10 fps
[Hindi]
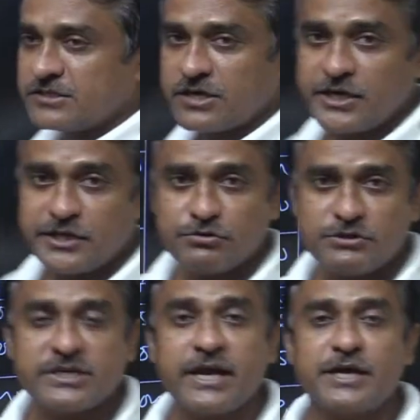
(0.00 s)
खरीदो
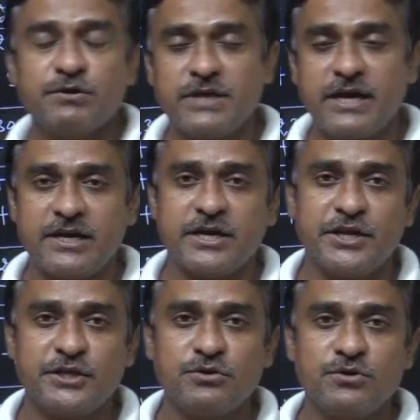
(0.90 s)
चाहे उधार
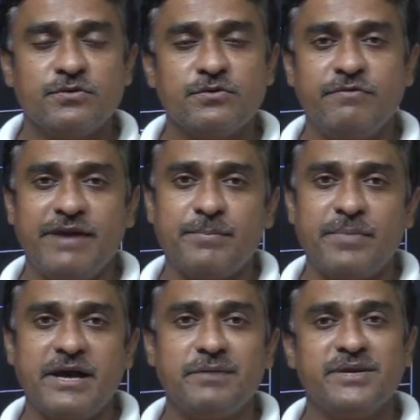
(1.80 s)
खरीदो
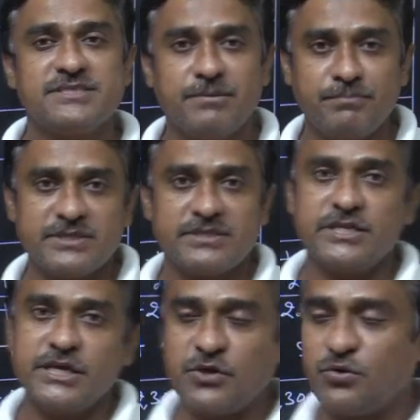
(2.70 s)
व्यापार में संपत्ति
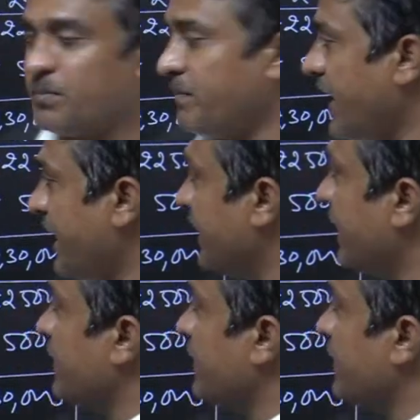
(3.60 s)
के रूप में आएगा